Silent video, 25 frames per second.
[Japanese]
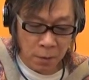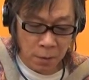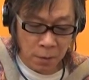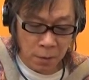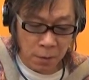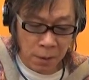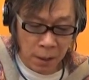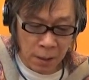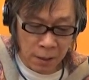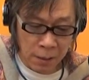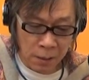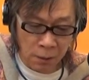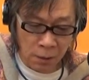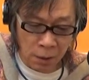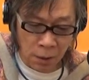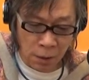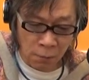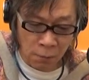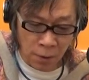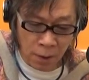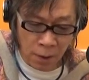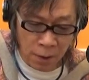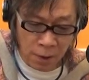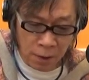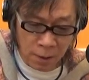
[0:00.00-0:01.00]
さあ次
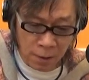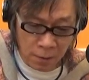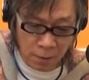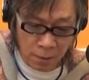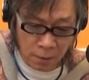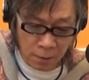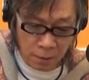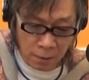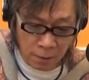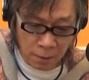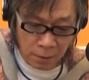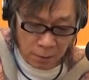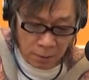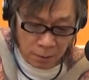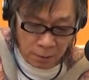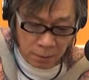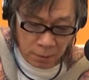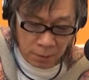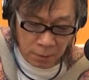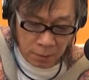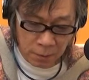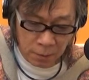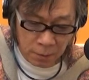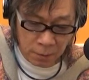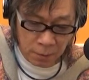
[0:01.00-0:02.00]
は
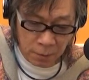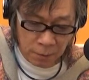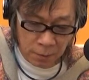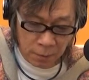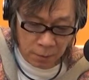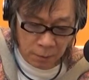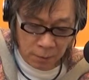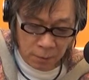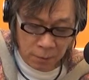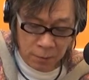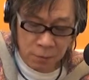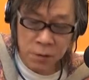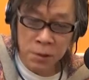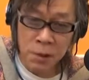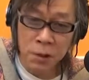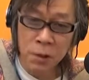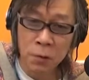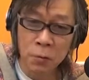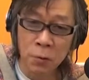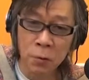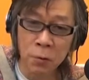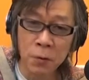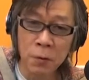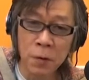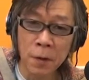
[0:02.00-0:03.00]
G
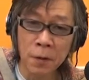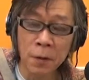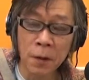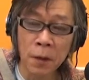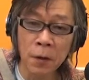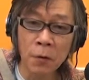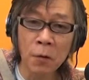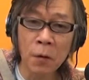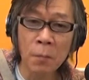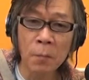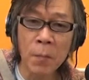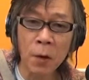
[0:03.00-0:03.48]
コードですけど、